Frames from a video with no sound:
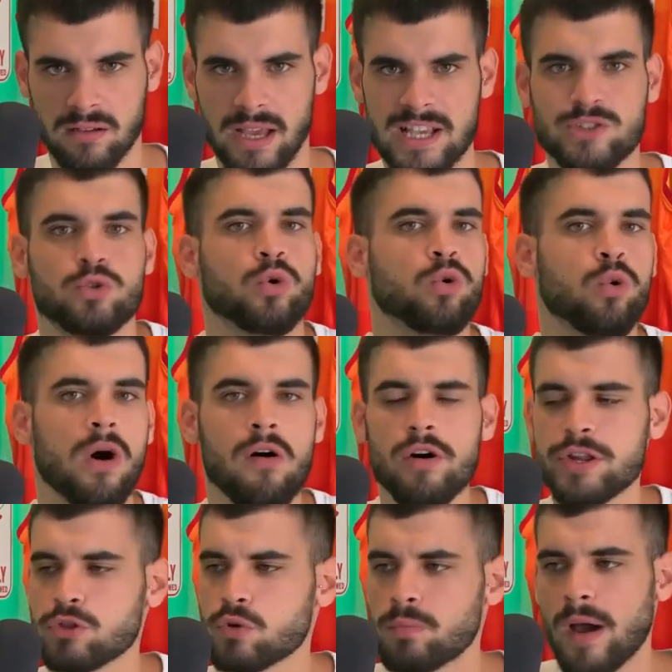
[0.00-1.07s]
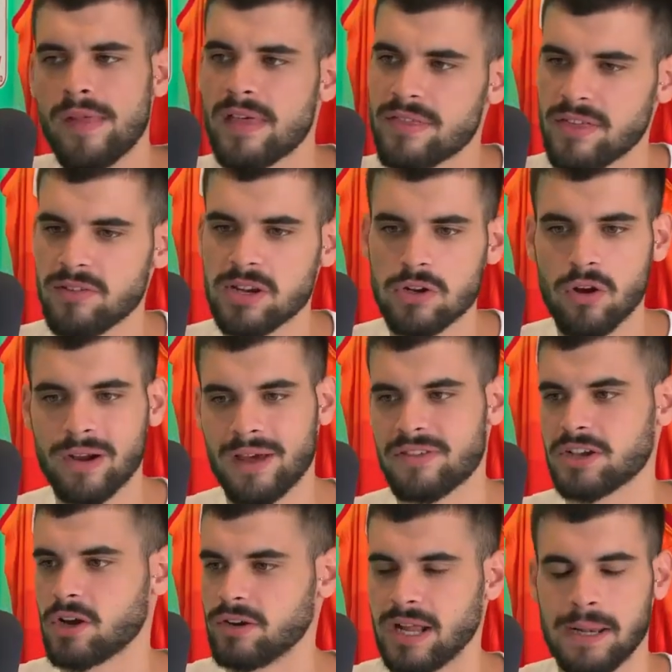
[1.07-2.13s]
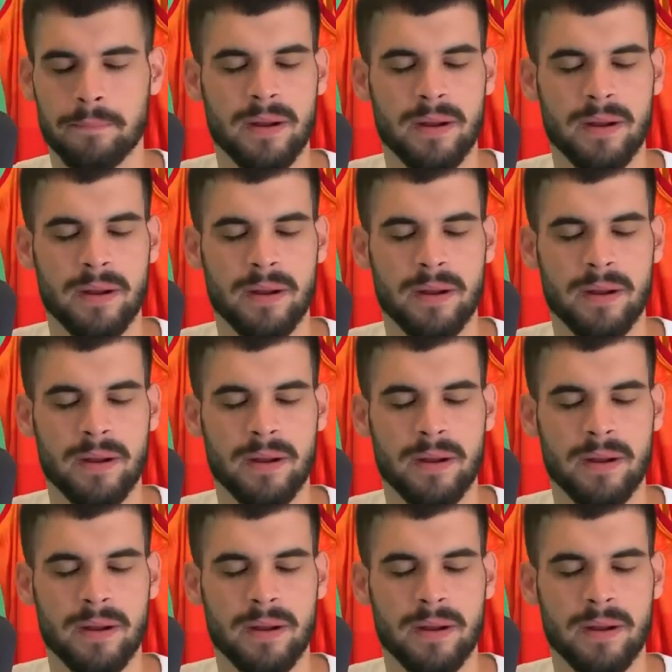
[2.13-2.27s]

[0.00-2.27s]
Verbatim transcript: Es tu jugador y tú puedes decidir lo que haces con él.